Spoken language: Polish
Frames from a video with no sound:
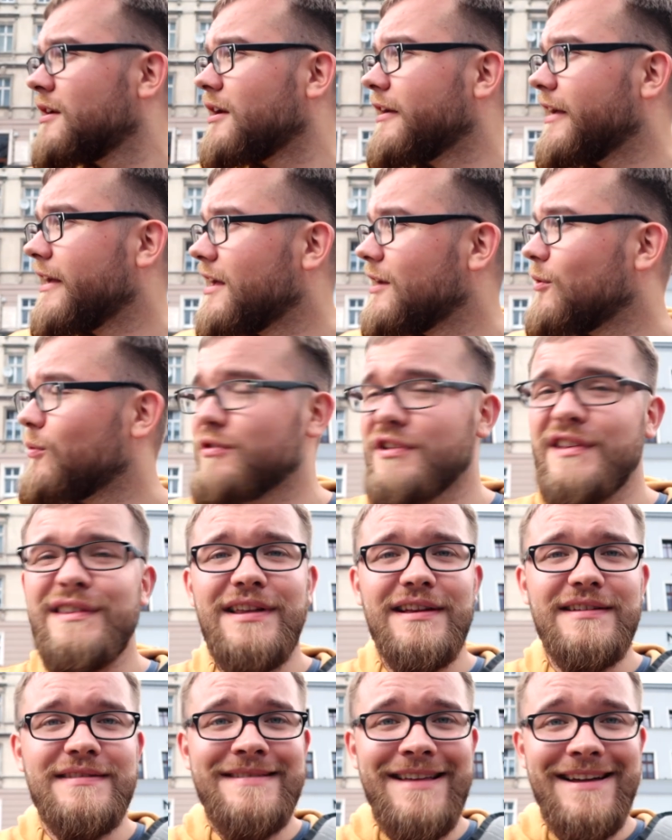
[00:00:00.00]
yy,
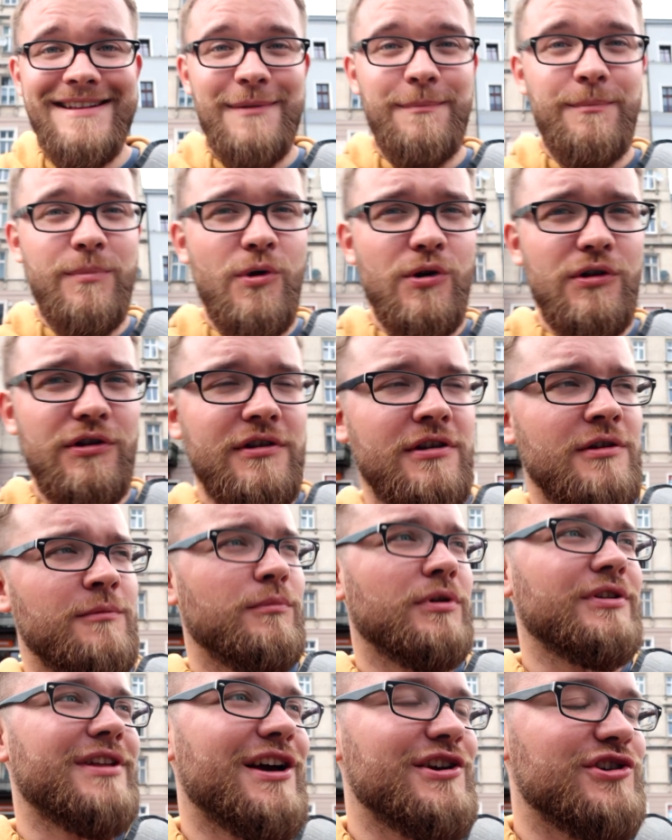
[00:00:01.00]
ulica Stary Port
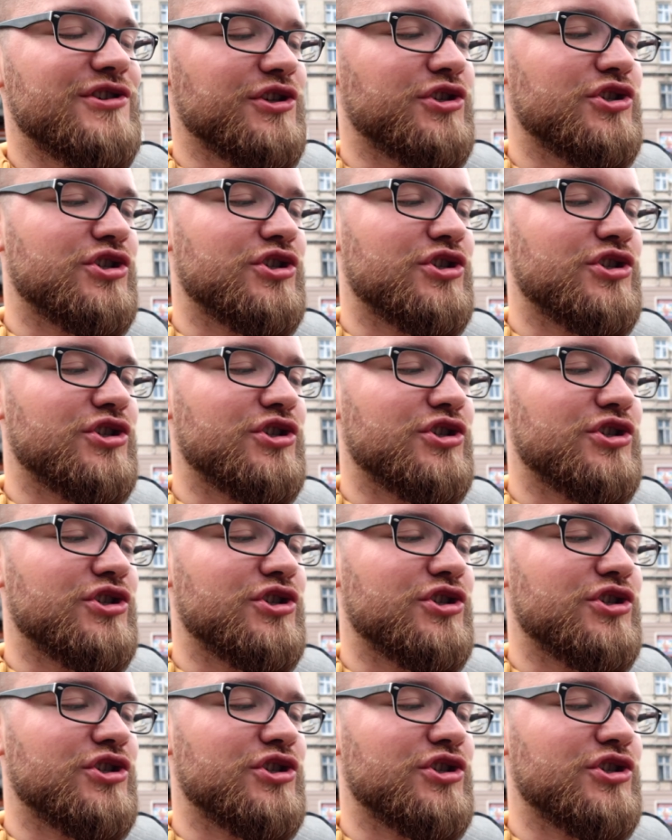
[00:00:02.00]
bodajże